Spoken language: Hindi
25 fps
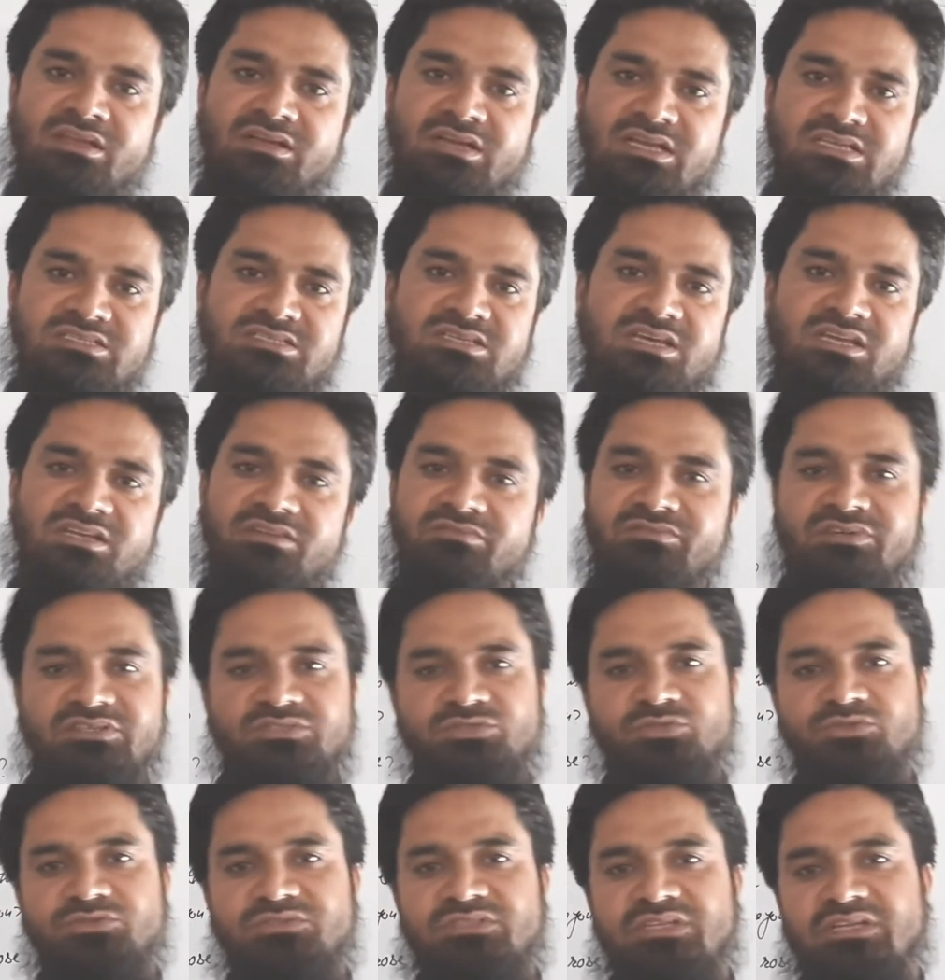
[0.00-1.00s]
कई सारे
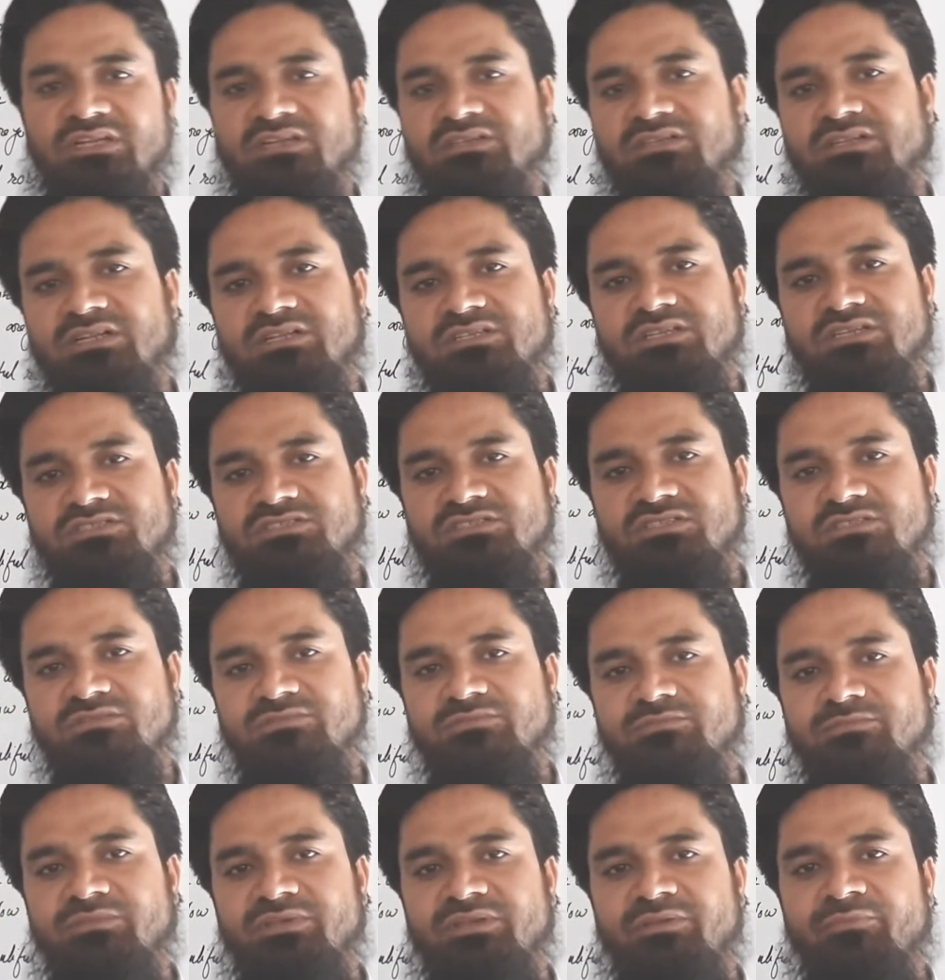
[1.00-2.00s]
वर्ड्स होते हैं
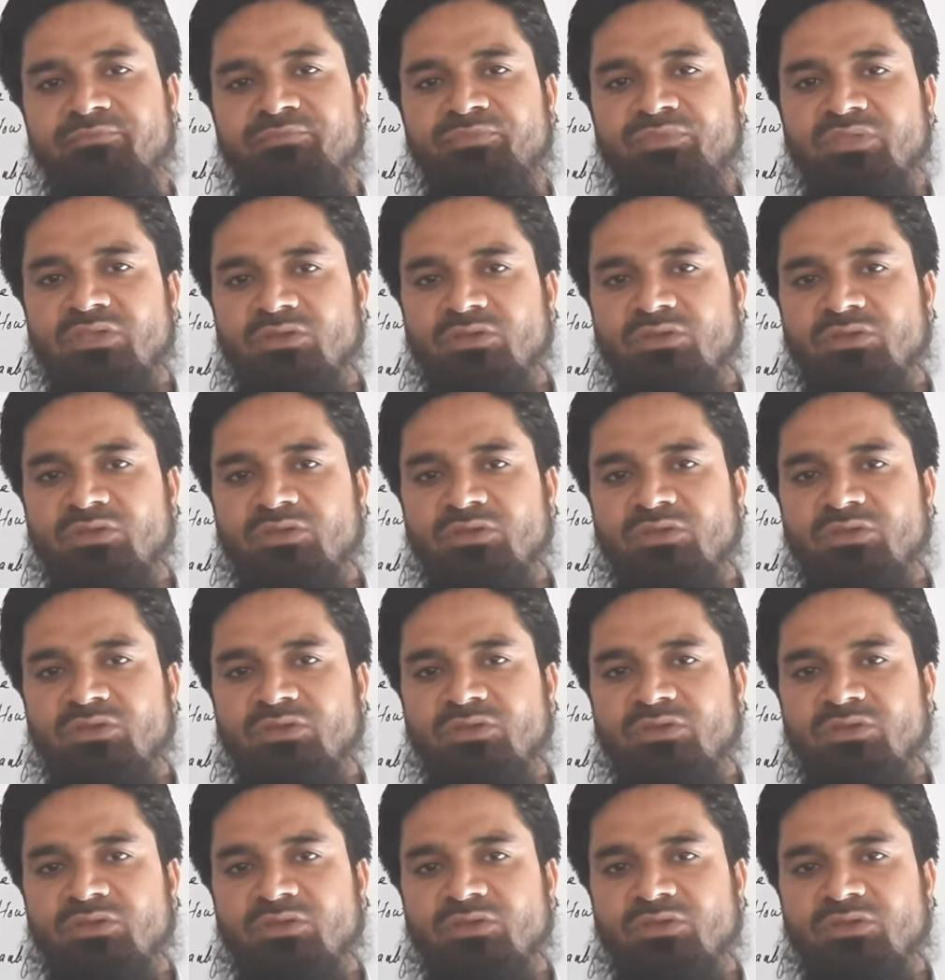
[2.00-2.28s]
इंटरजेक्शन में